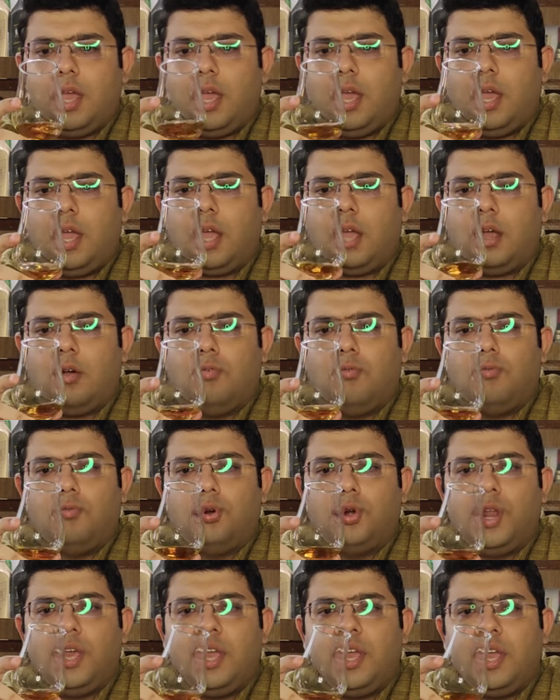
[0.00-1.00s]
एक
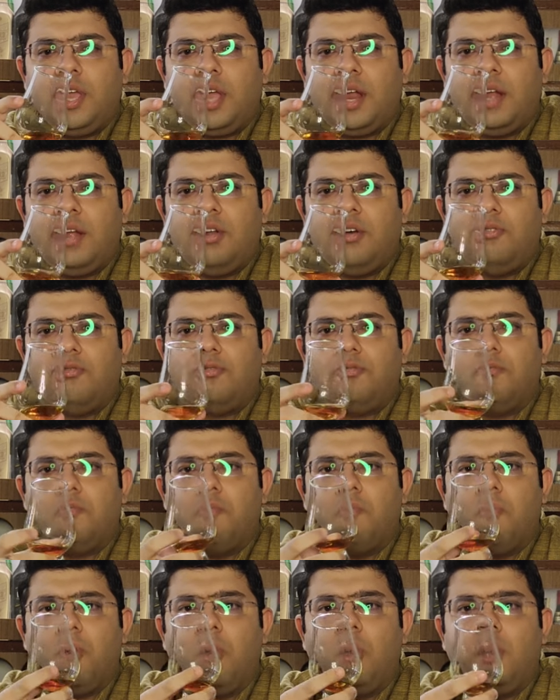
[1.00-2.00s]
वुडी काइंड ऑफ
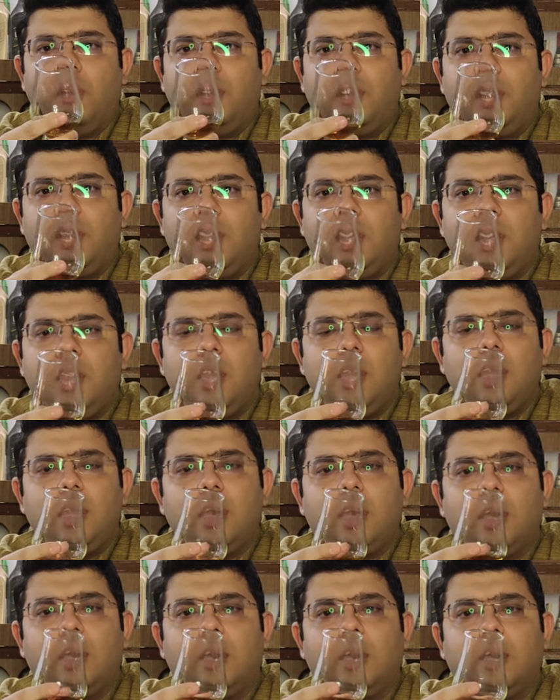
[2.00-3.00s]
मॉल्टी
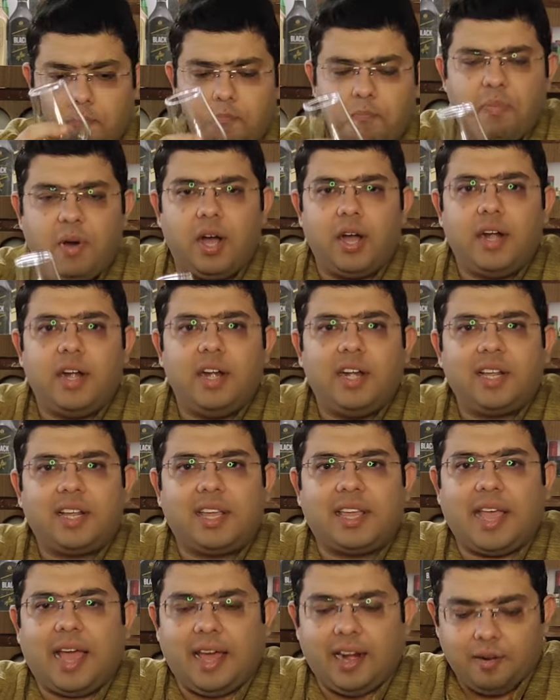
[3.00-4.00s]
बर्नड
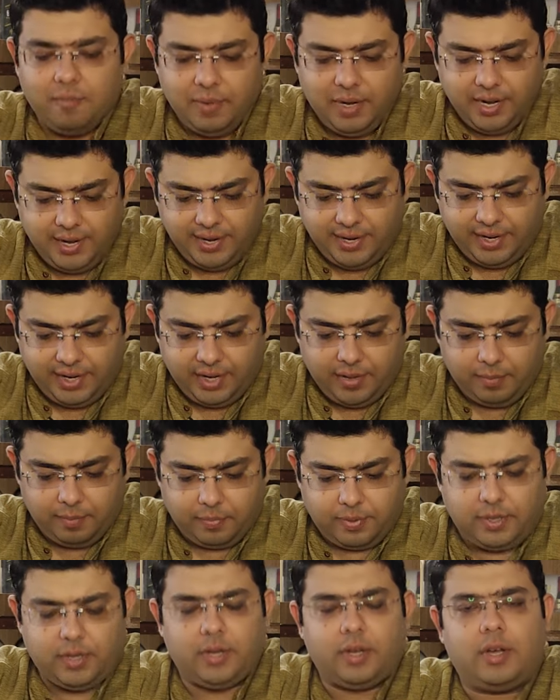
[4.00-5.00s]
कैरमली
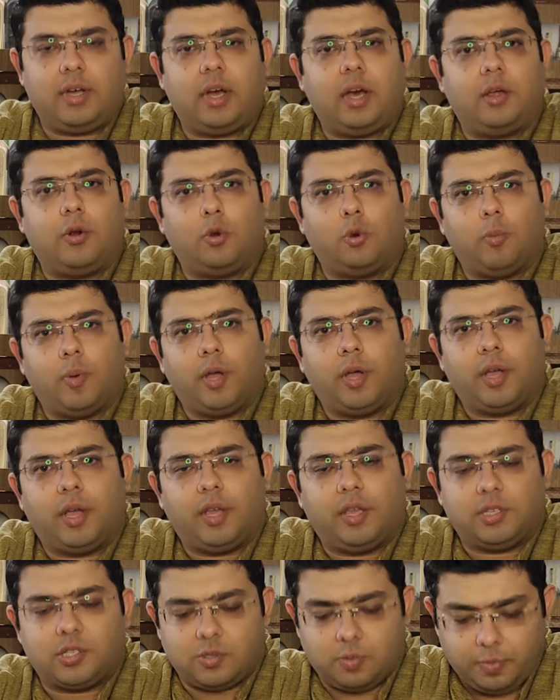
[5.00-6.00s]
टाइप अरोमा
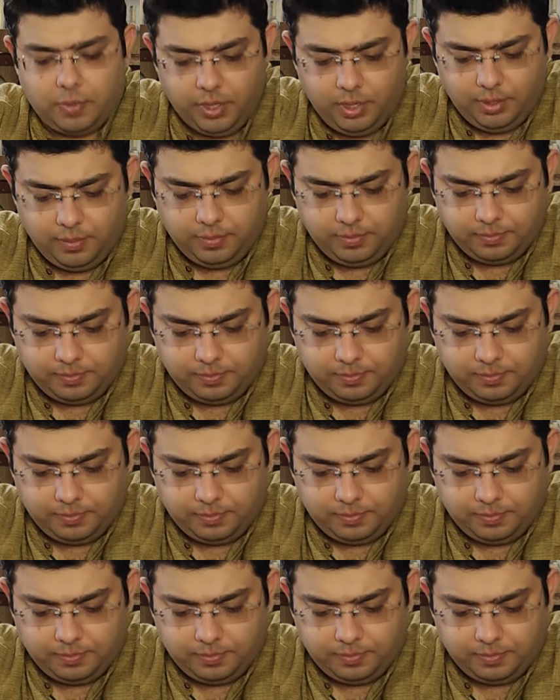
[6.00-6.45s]
है इसमें